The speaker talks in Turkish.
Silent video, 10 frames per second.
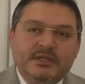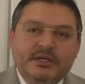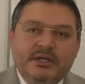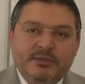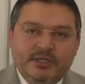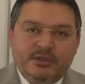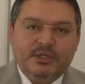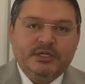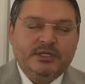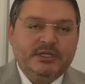rahmetli
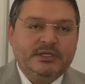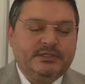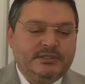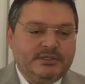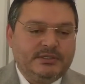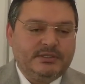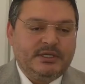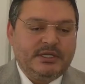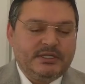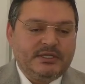olanlara e,
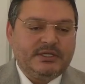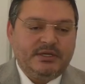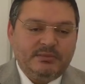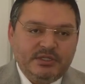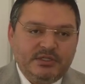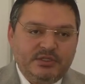Allah'tan rahmet